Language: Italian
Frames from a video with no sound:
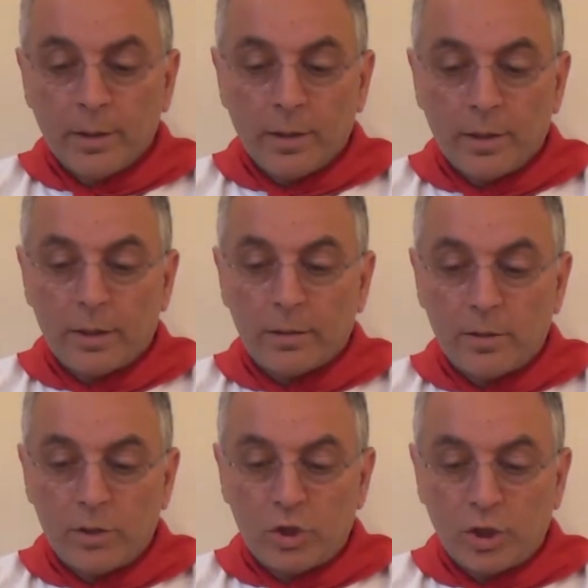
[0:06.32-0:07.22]
eh,
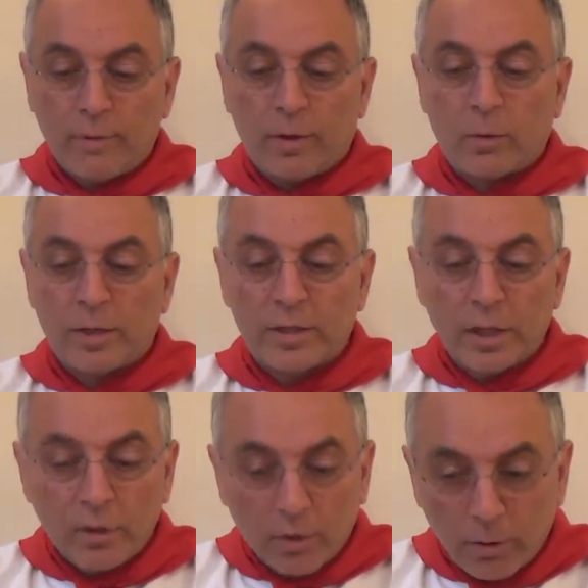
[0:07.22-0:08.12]
diceva
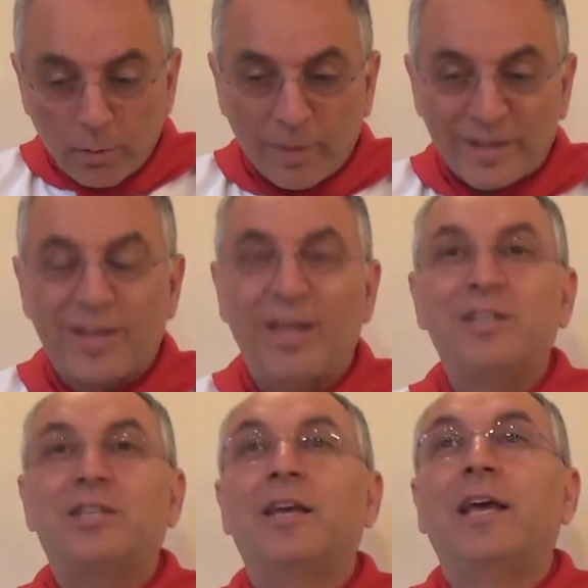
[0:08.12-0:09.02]
Gualtiero
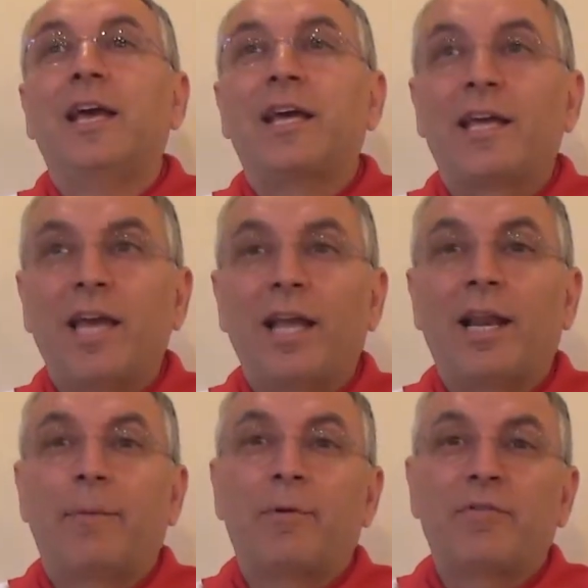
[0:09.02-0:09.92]
Marchese, che
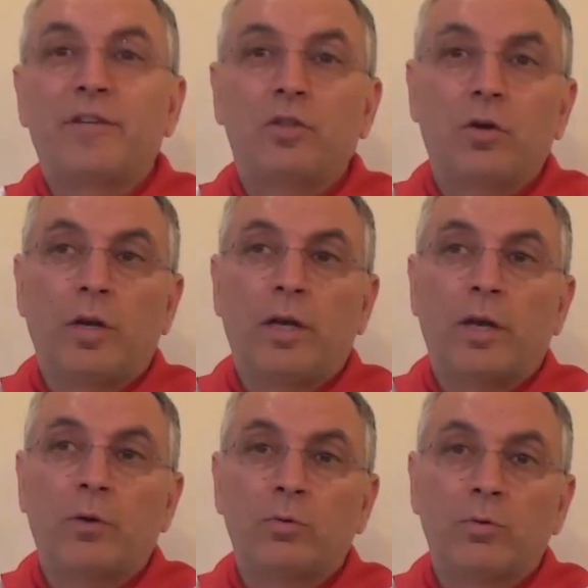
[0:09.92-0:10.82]
la professione
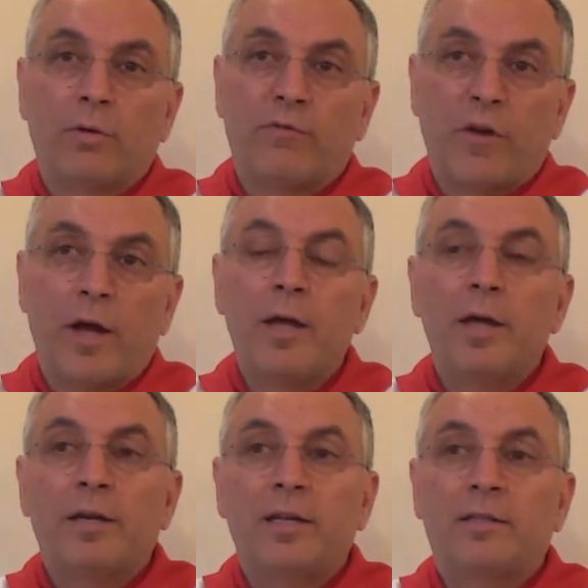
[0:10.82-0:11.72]
che uno fa
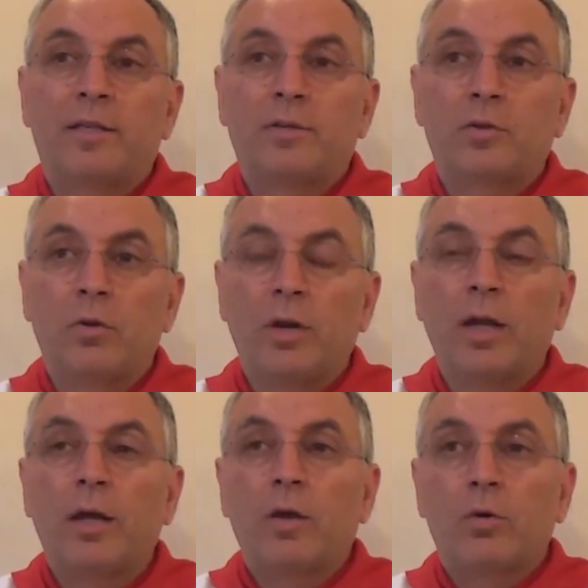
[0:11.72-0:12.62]
nel
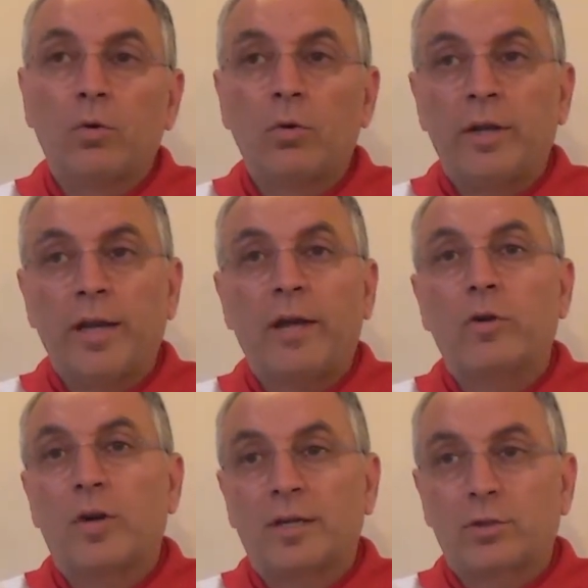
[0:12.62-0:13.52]
settore
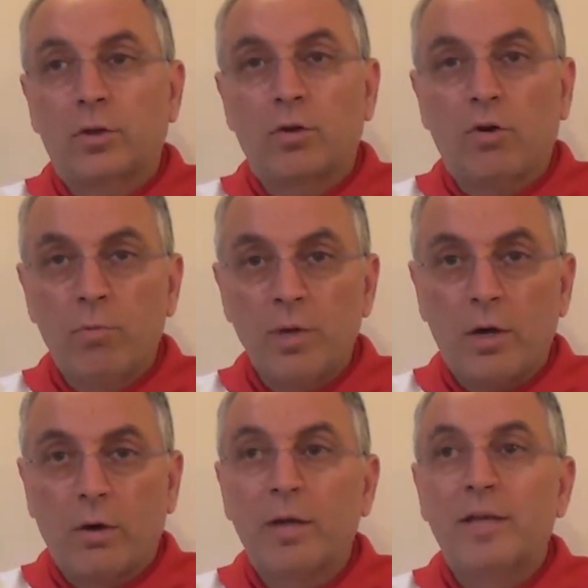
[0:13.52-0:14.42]
culinario,
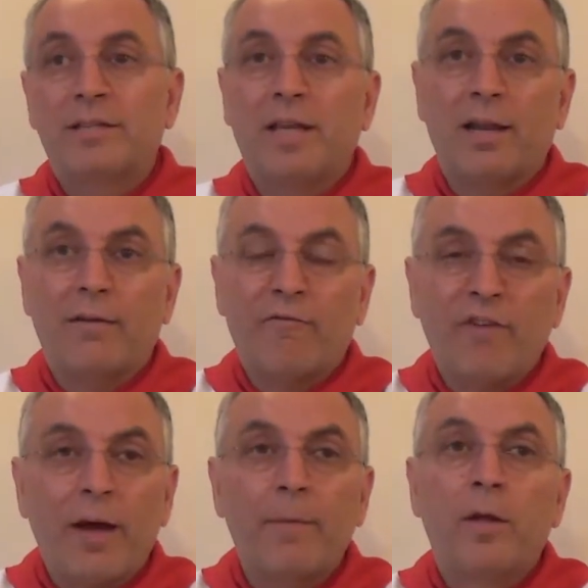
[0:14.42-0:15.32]
gastronomico, se la
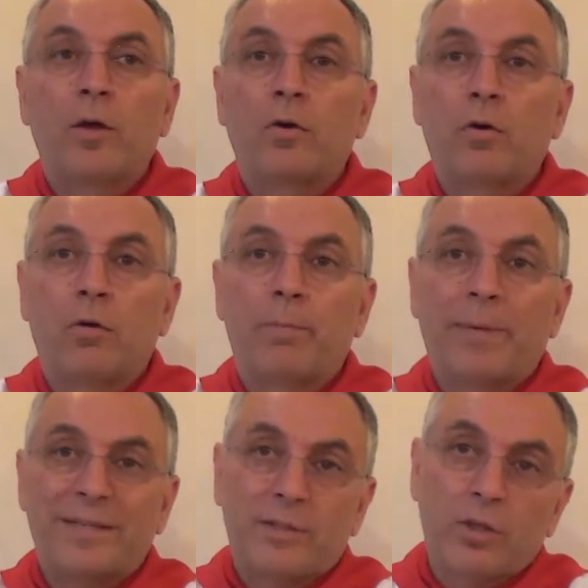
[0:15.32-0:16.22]
fa con
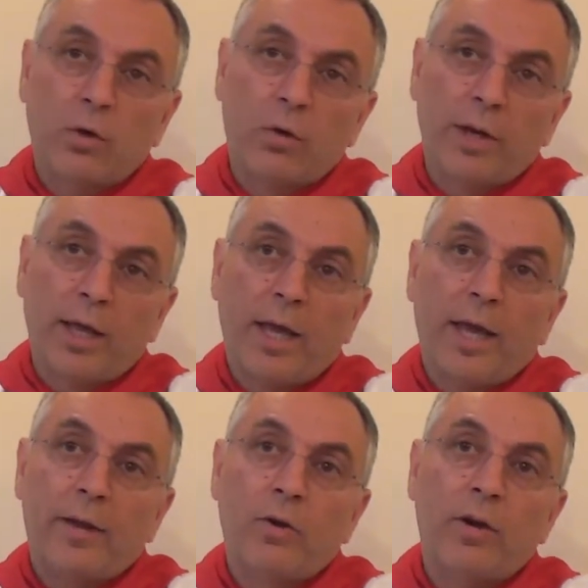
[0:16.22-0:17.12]
passione,
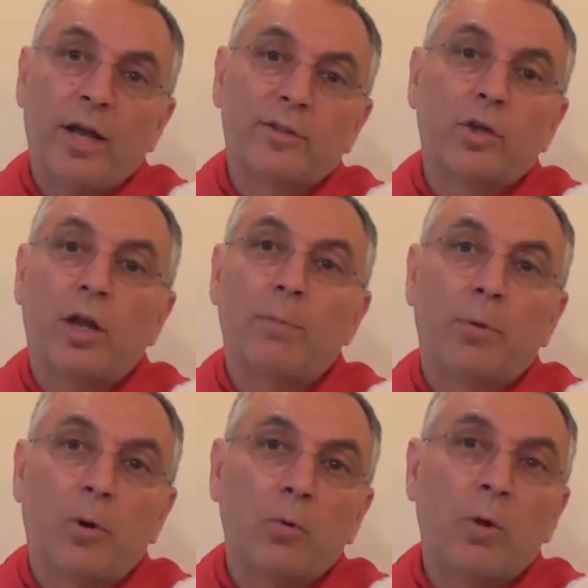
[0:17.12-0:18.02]
non è altro che il
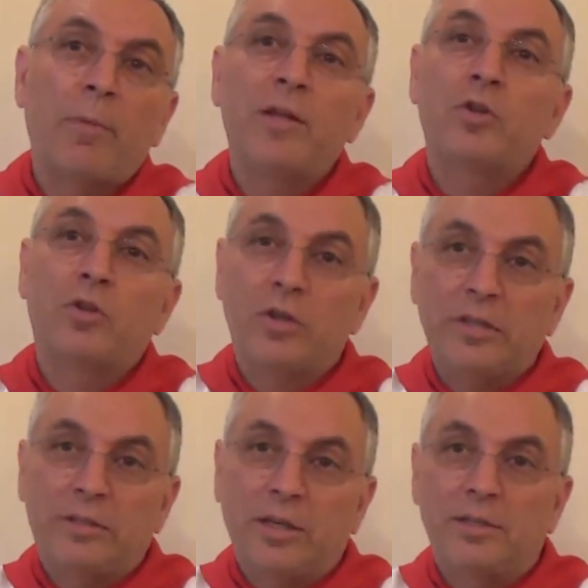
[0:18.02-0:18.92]
prolungamento di
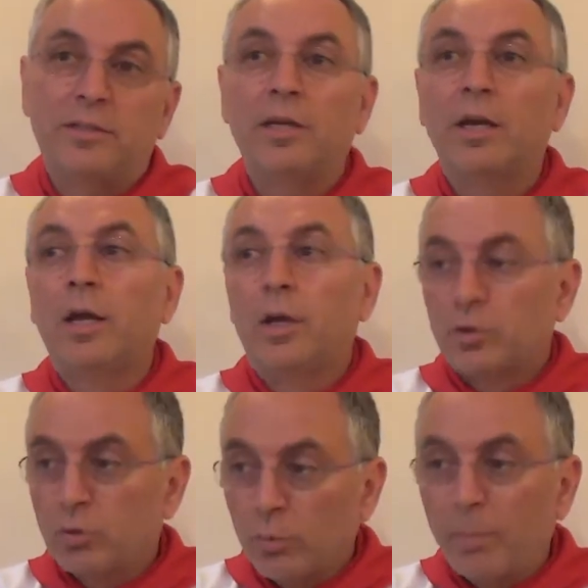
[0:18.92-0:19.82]
noi stessi.
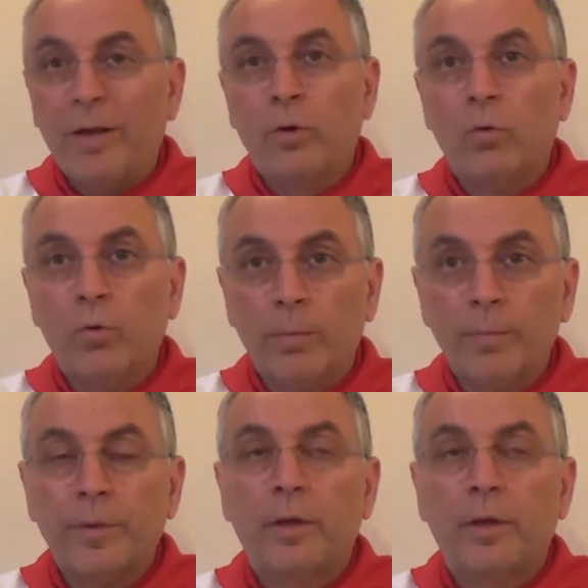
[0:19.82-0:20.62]
Sul menù